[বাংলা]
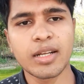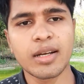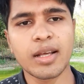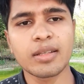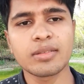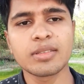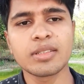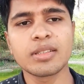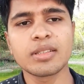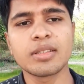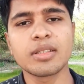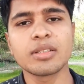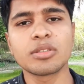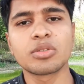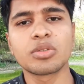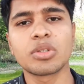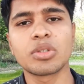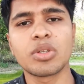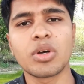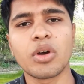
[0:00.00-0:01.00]
রাজনীতিতে
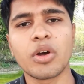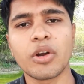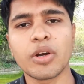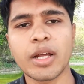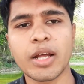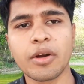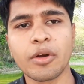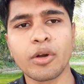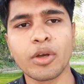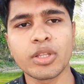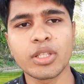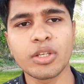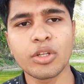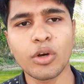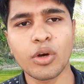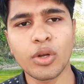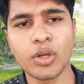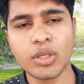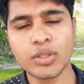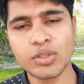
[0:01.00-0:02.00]
জড়িত হওয়ার কারণে তিনি
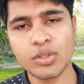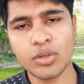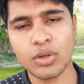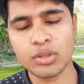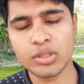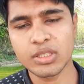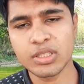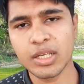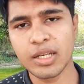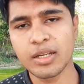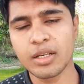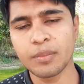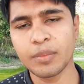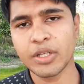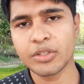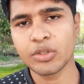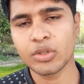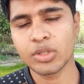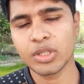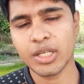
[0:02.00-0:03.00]
অলওয়েজ সৎ ছিলেন বা
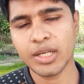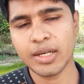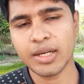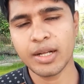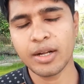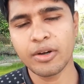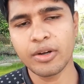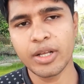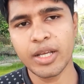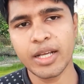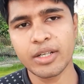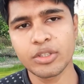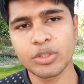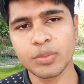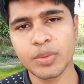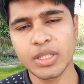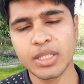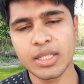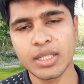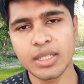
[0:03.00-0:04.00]
সৎ থাকার কারণে
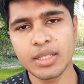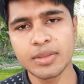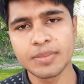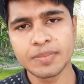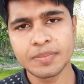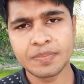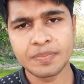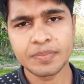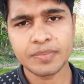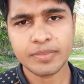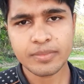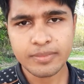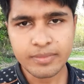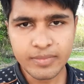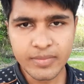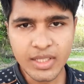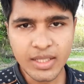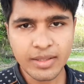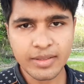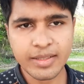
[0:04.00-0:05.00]
একসময় তিনি
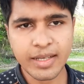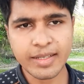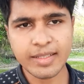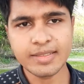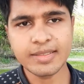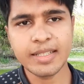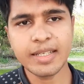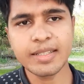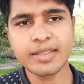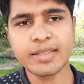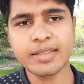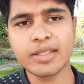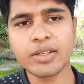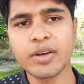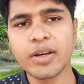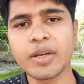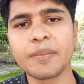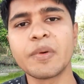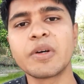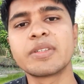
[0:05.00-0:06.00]
তাকে জেলে যেতে
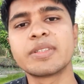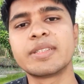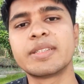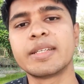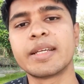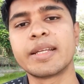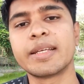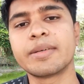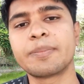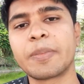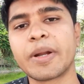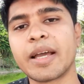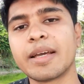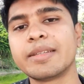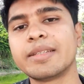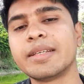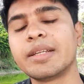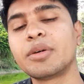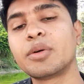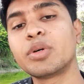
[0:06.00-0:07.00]
হয় এবং জেলে প্রায়
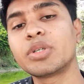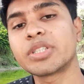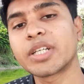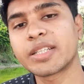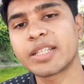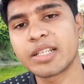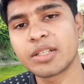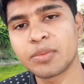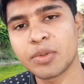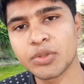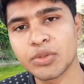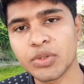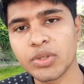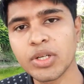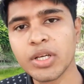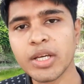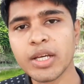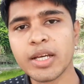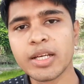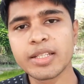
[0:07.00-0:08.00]
দীর্ঘ সাতাশ বছর
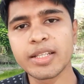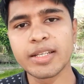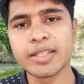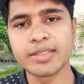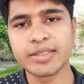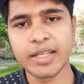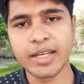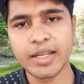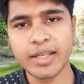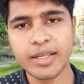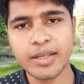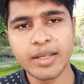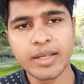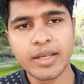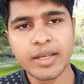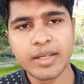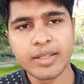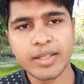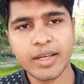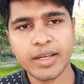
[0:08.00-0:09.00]
তিনি জেলে
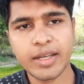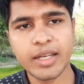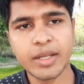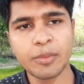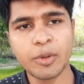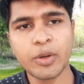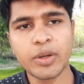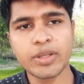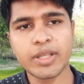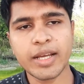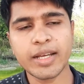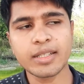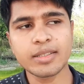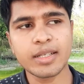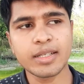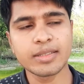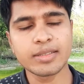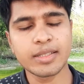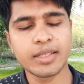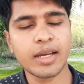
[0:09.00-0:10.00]
থাকেন এবং দেখা
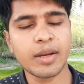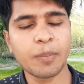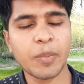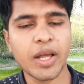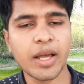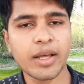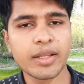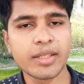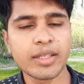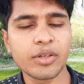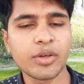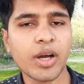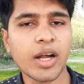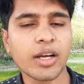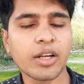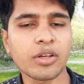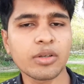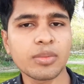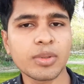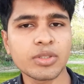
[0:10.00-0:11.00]
যায় যে প্রায় দীর্ঘ
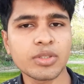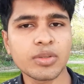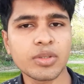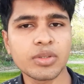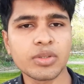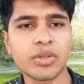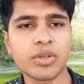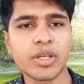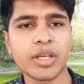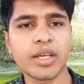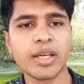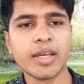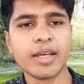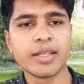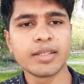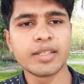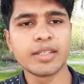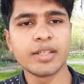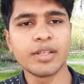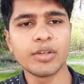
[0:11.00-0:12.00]
আঠারো বছর ধরে
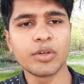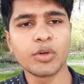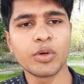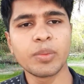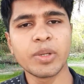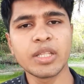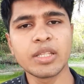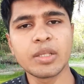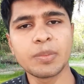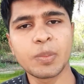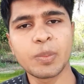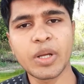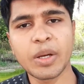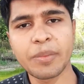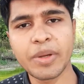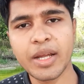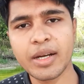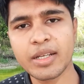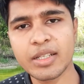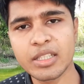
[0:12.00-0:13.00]
তিনি রোবেন দ্বীপ
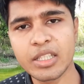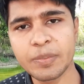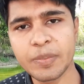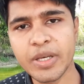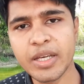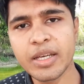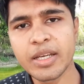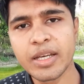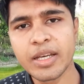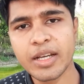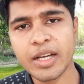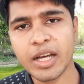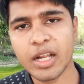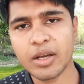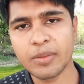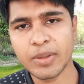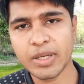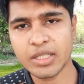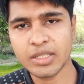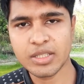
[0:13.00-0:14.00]
নামে একটা দ্বীপে
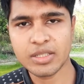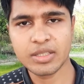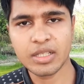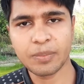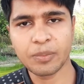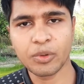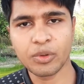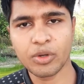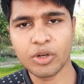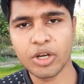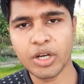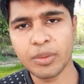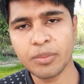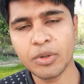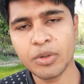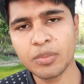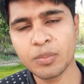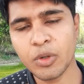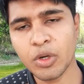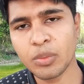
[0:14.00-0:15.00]
কারাবাস যাপন করেন
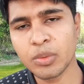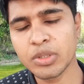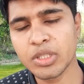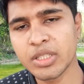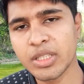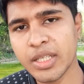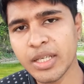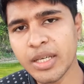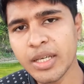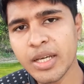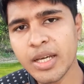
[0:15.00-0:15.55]
এবং পরবর্তীতে